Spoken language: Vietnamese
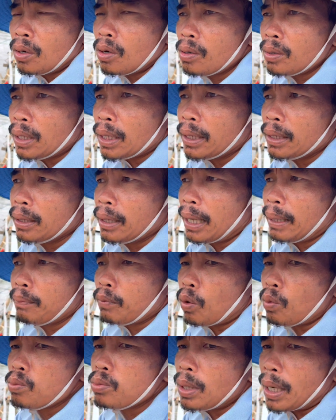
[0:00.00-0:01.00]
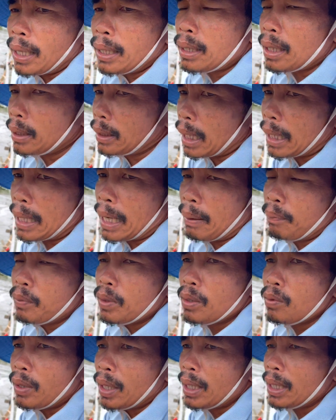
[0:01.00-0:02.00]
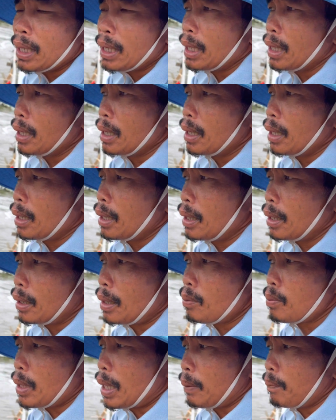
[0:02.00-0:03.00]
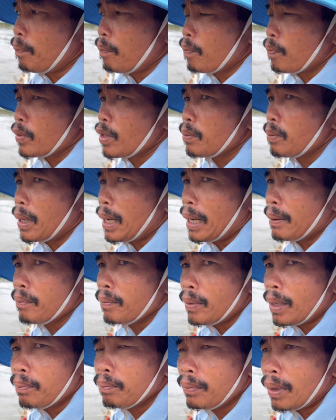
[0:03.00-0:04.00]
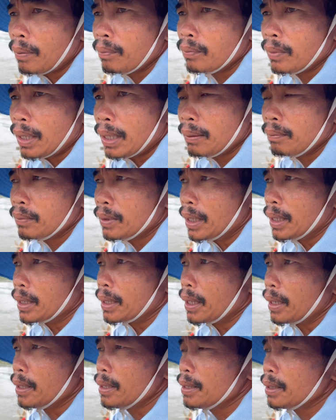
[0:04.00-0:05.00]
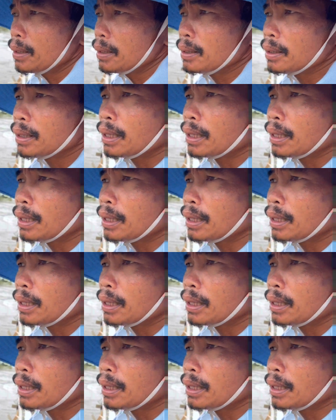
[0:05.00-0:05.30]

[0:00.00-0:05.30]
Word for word: đó thì em cũng đã từng gặp chứ không phải là không gặp nhưng mà em em em em nhìn kỹ thì tức